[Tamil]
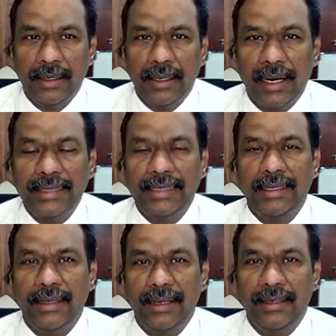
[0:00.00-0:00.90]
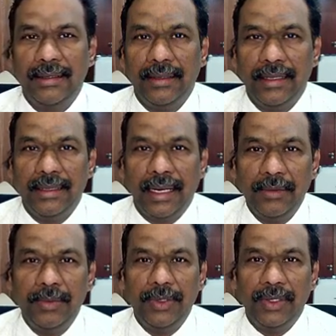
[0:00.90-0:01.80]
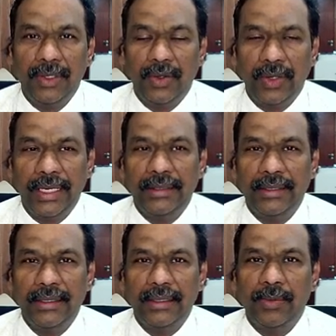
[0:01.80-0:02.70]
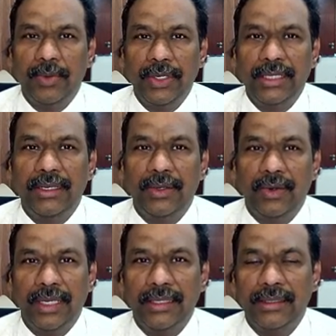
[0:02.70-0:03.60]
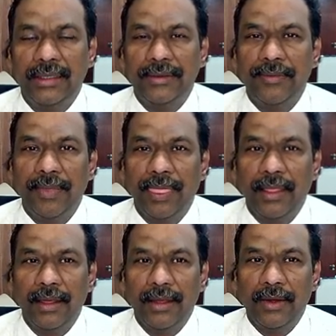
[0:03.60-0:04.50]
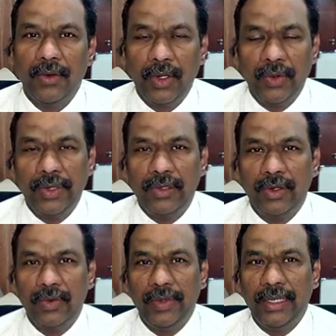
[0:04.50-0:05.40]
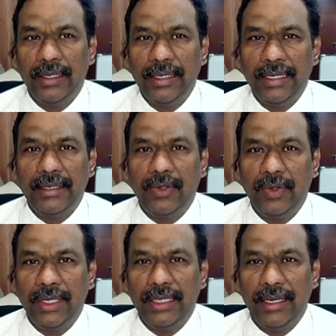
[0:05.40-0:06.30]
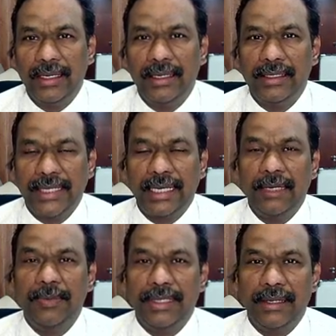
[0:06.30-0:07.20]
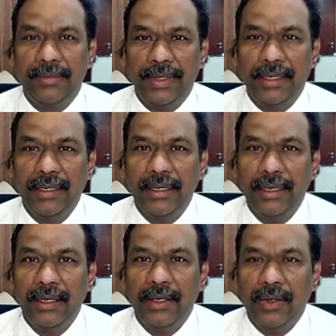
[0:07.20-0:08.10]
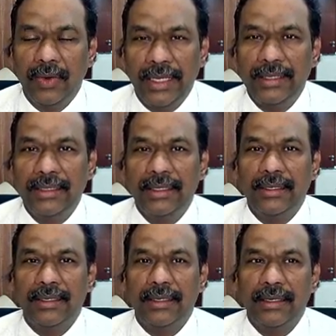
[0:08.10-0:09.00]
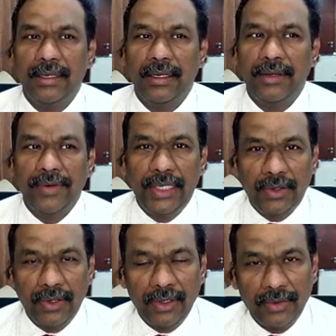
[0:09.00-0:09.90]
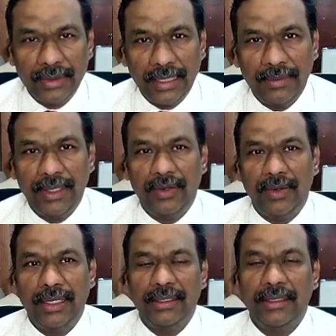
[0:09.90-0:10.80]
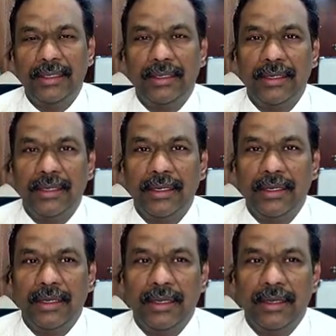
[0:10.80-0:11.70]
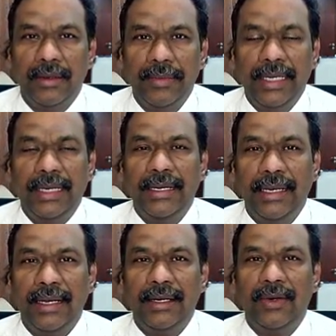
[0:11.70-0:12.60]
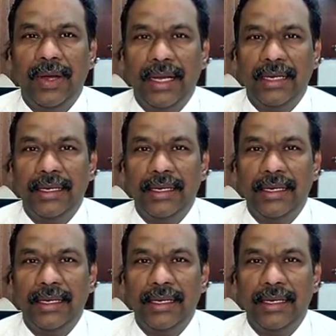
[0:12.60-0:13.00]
காண்கிறதான அந்த அன்பு குறைந்து புரிதல் குறைந்து ஒருவருக்கொருவர் இருக்கக்கூடியதான சகிப்புத்தன்மை குறைந்து விட்டு கொடுக்கும் தன்மை குறைந்து மிக இலகுவாக